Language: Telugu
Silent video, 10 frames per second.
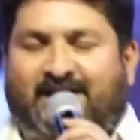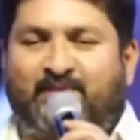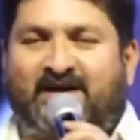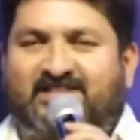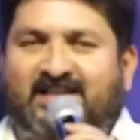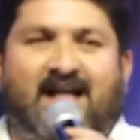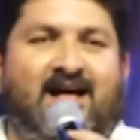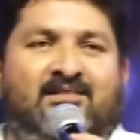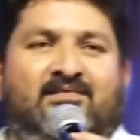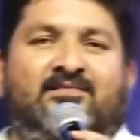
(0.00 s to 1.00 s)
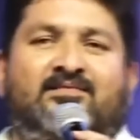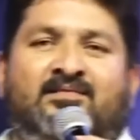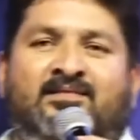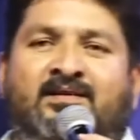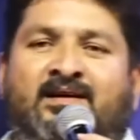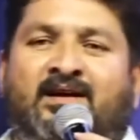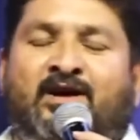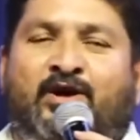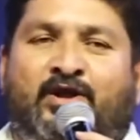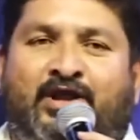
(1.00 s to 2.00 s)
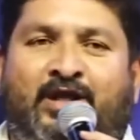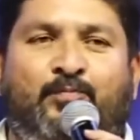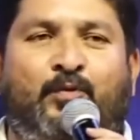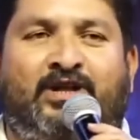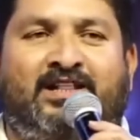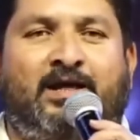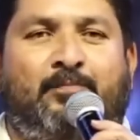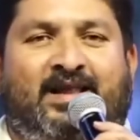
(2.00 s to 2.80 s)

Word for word: కరీంనగర్ జిల్లా నేను పుట్టింది